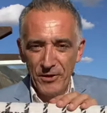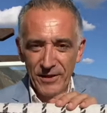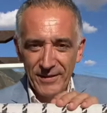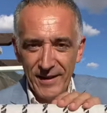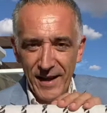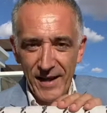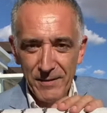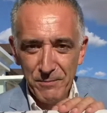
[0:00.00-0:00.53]

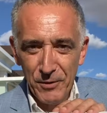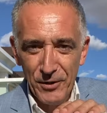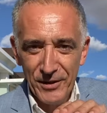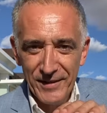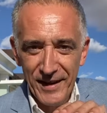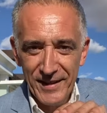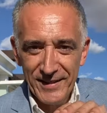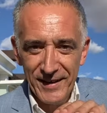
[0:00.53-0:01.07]
detrás? Por
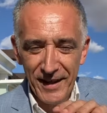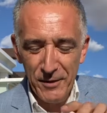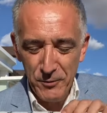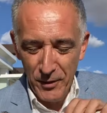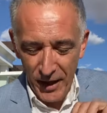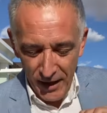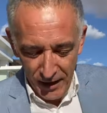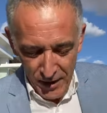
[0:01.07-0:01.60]
detrás trae
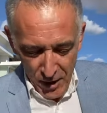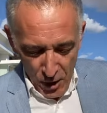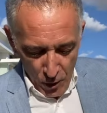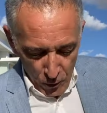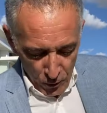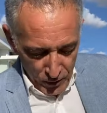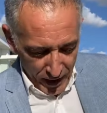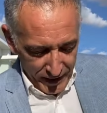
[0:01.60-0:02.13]
una,
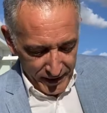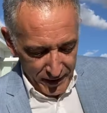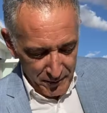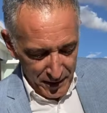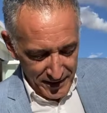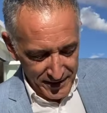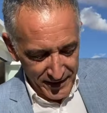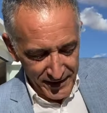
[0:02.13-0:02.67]
una
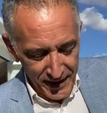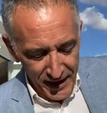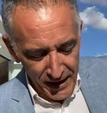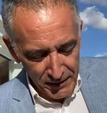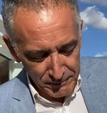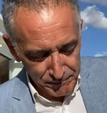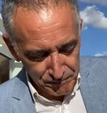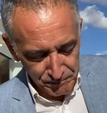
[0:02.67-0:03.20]
cremallera,
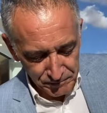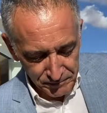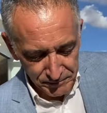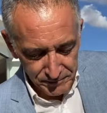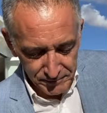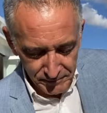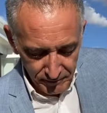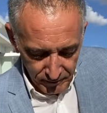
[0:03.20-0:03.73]

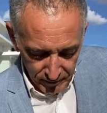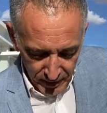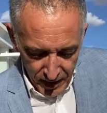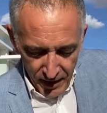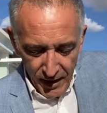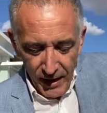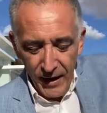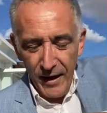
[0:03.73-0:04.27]

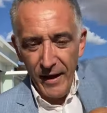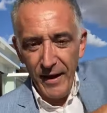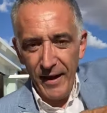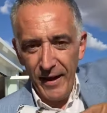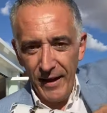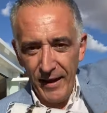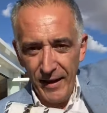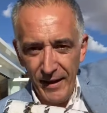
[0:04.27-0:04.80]

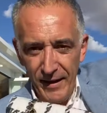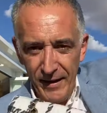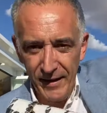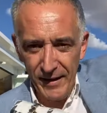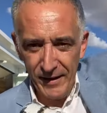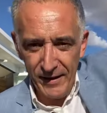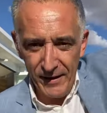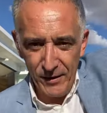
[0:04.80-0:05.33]

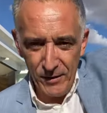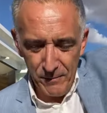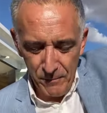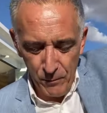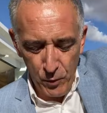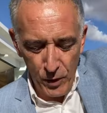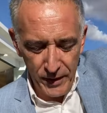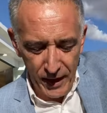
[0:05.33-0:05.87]
eh,
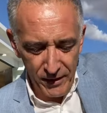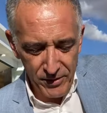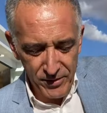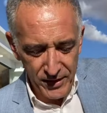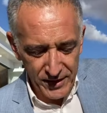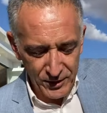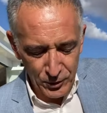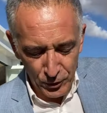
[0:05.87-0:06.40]
buen
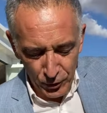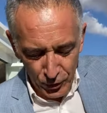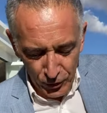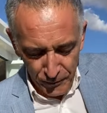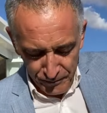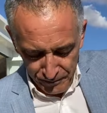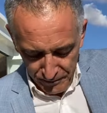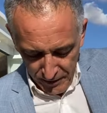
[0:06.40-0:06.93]

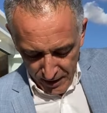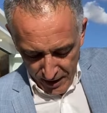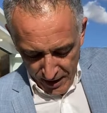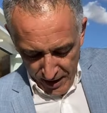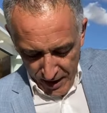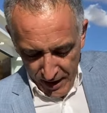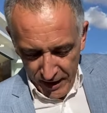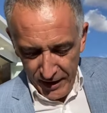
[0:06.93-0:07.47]
acceso
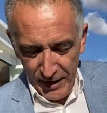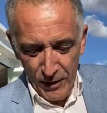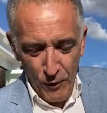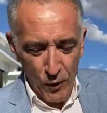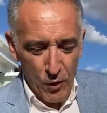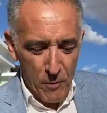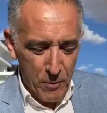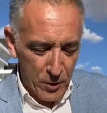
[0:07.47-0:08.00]
y
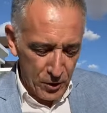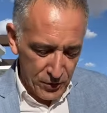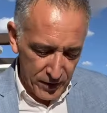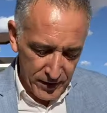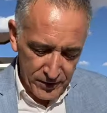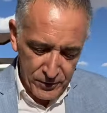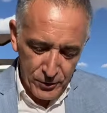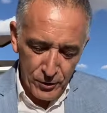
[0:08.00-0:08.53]
luego por
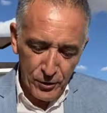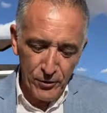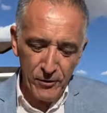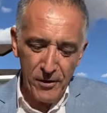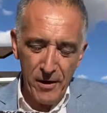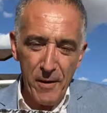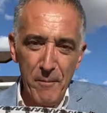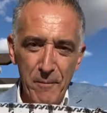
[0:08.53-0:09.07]
dentro
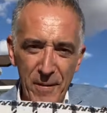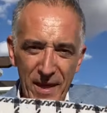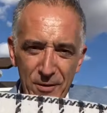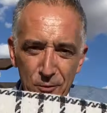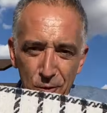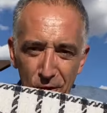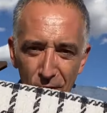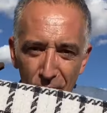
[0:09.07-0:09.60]

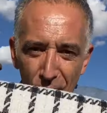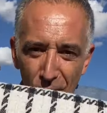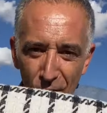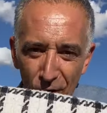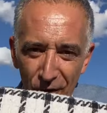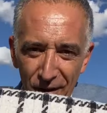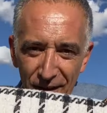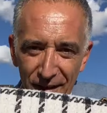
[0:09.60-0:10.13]
menudo
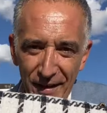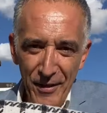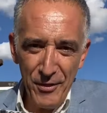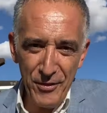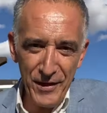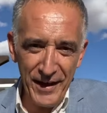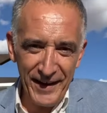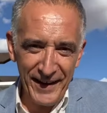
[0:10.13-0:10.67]

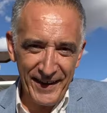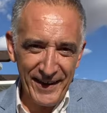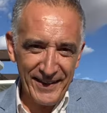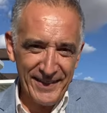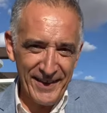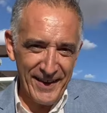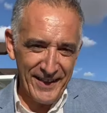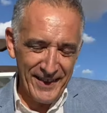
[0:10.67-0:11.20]
cierre que
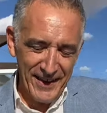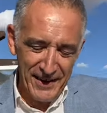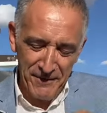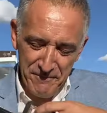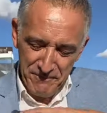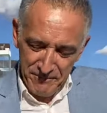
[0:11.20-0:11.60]
tiene